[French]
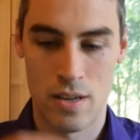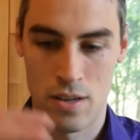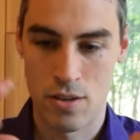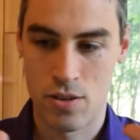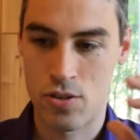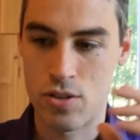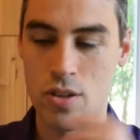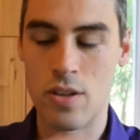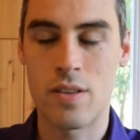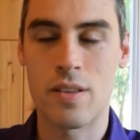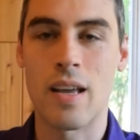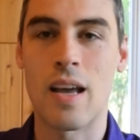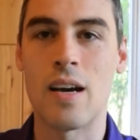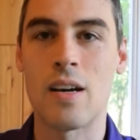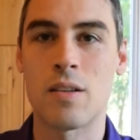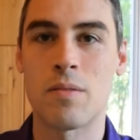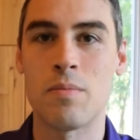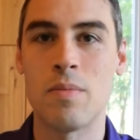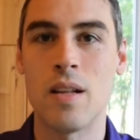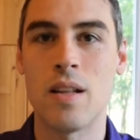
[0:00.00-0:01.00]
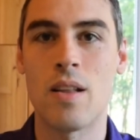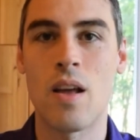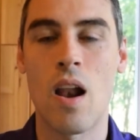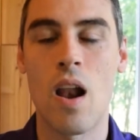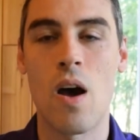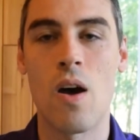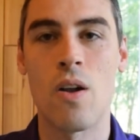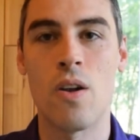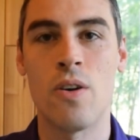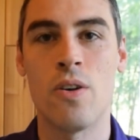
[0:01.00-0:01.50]
ce 30 000
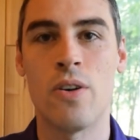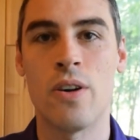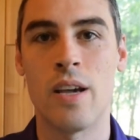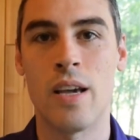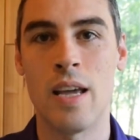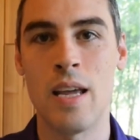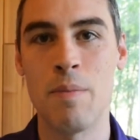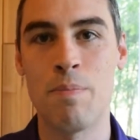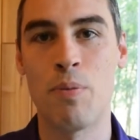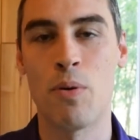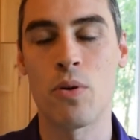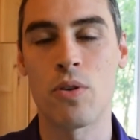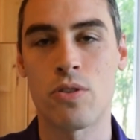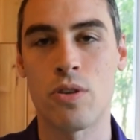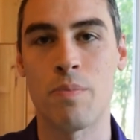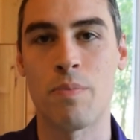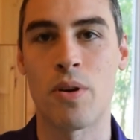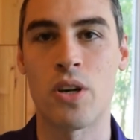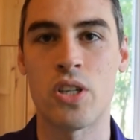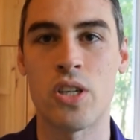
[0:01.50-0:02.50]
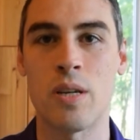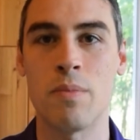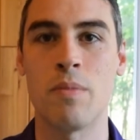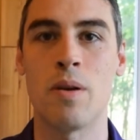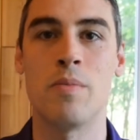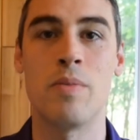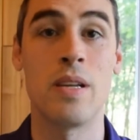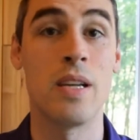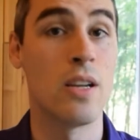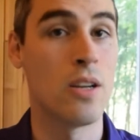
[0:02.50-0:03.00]
$-là et pour ce projet
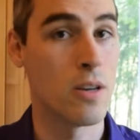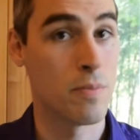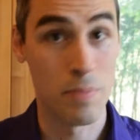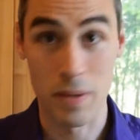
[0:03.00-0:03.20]
immobilier-là,